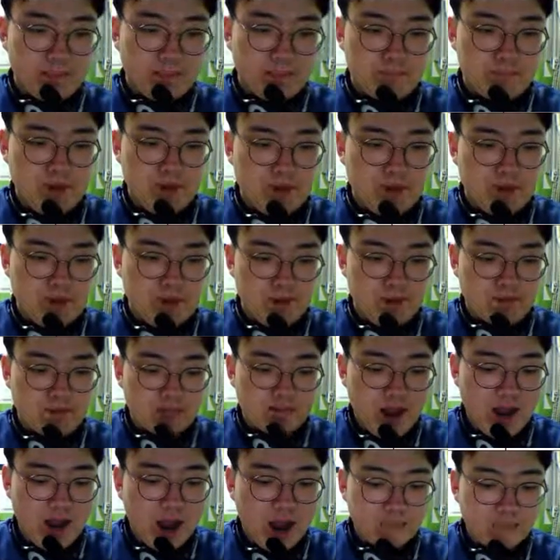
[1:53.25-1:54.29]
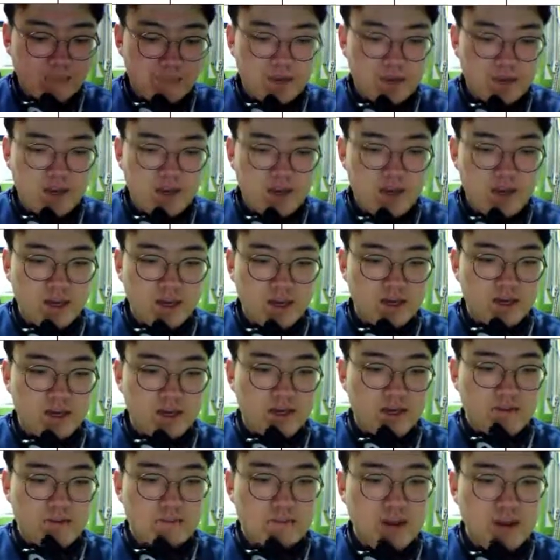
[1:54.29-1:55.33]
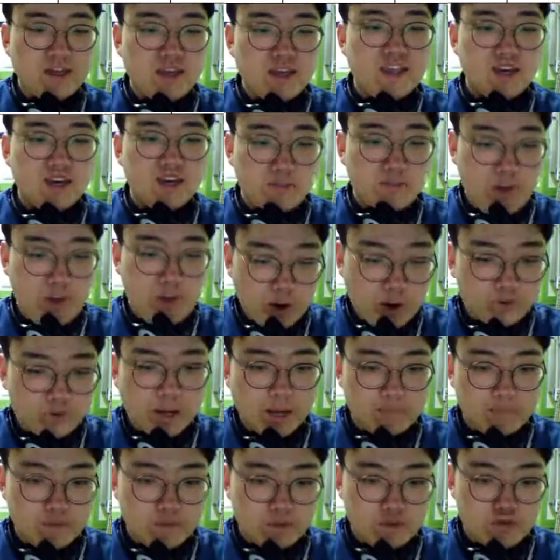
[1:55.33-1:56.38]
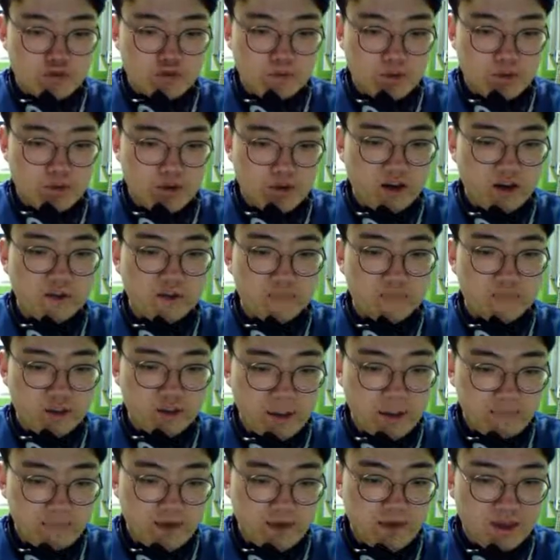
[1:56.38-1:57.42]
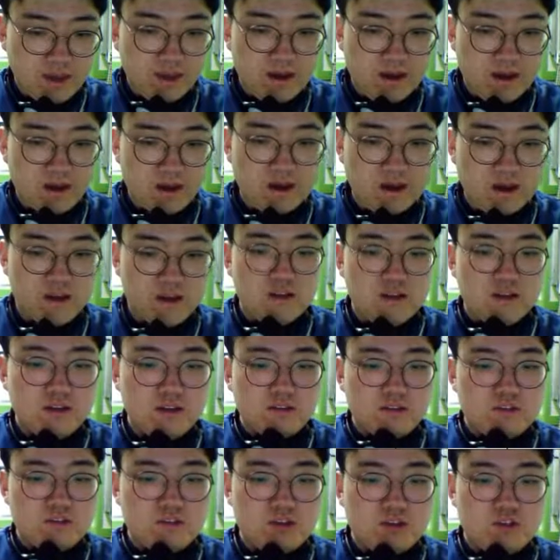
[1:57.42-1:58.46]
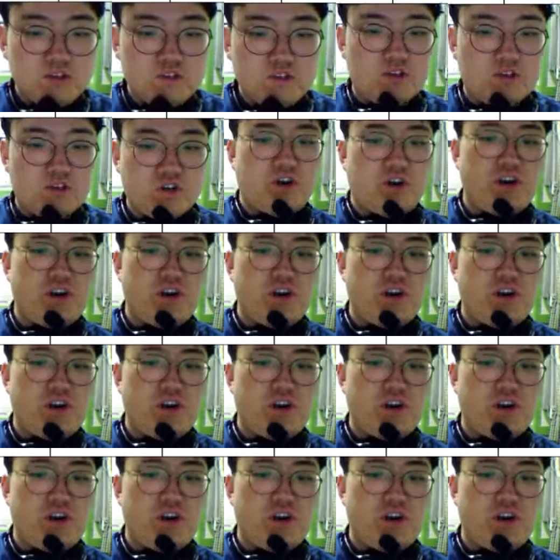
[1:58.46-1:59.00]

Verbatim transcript: may not be may 뒤에 그냥 바로 not 붙여주면 돼요. not be a teacher